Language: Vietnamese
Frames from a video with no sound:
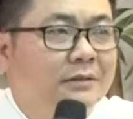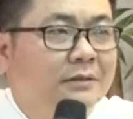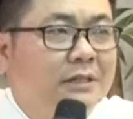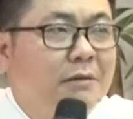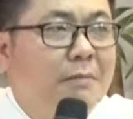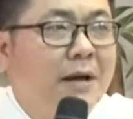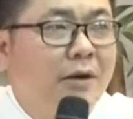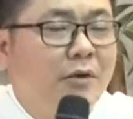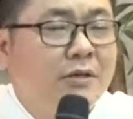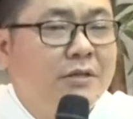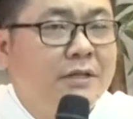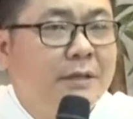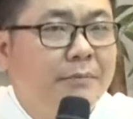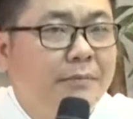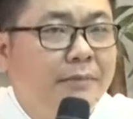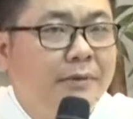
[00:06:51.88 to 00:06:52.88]
Các bạn có
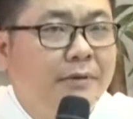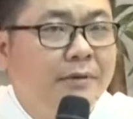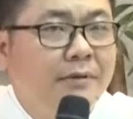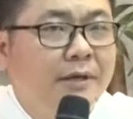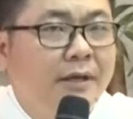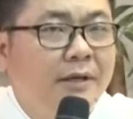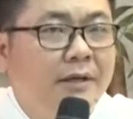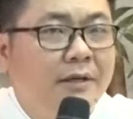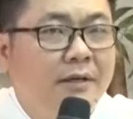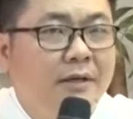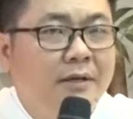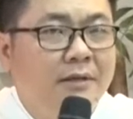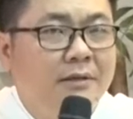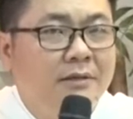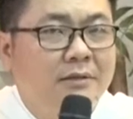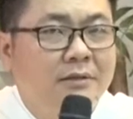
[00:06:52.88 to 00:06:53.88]
dịp đi
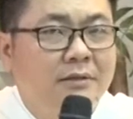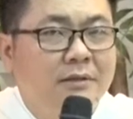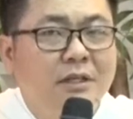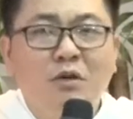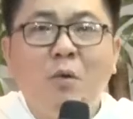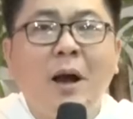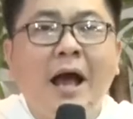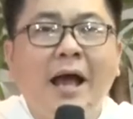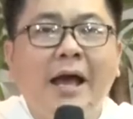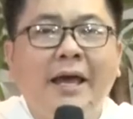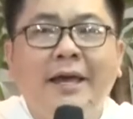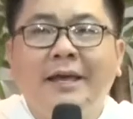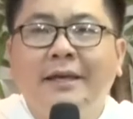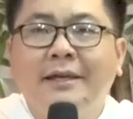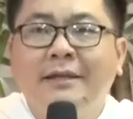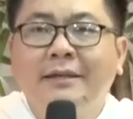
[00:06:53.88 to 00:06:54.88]
ờ, nước
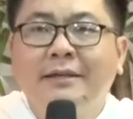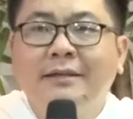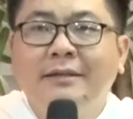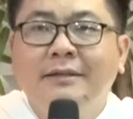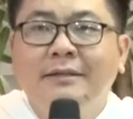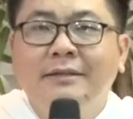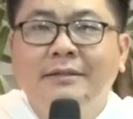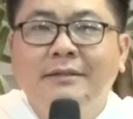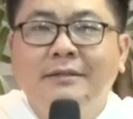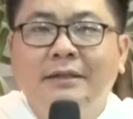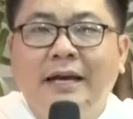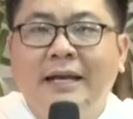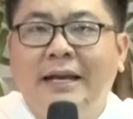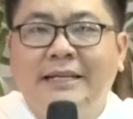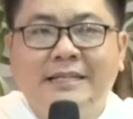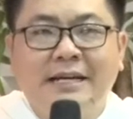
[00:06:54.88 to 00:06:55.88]
ngoài
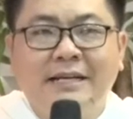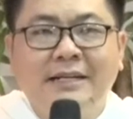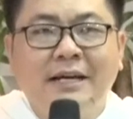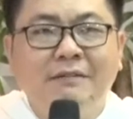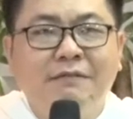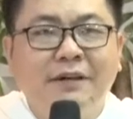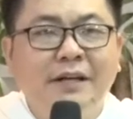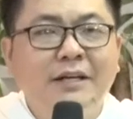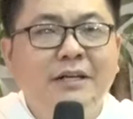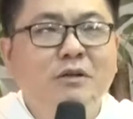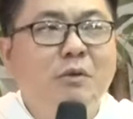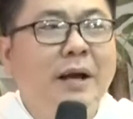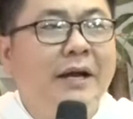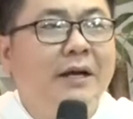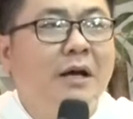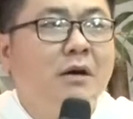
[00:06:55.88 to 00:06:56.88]
hay là chẳng cần phải đi nước
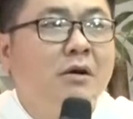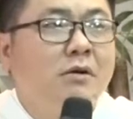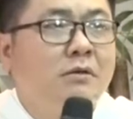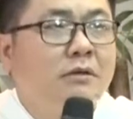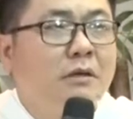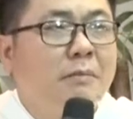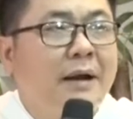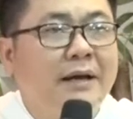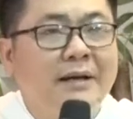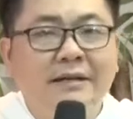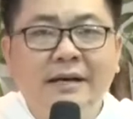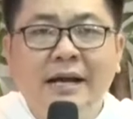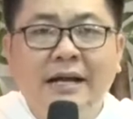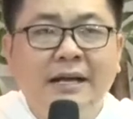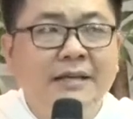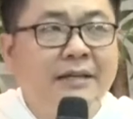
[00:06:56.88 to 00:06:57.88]
ngoài đâu, các bạn
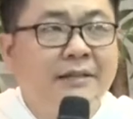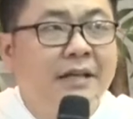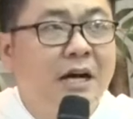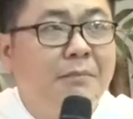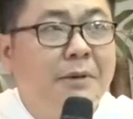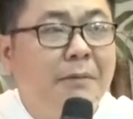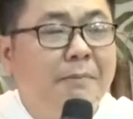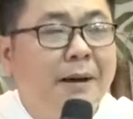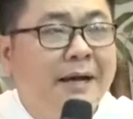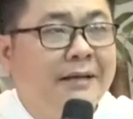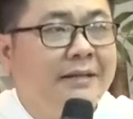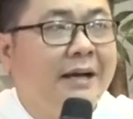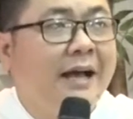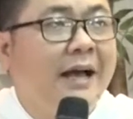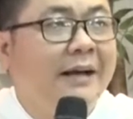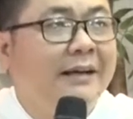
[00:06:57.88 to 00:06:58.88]
ra các nhà thờ miền Bắc
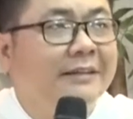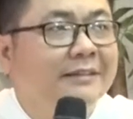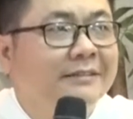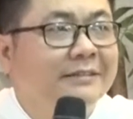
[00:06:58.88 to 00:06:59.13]
chẳng hạn,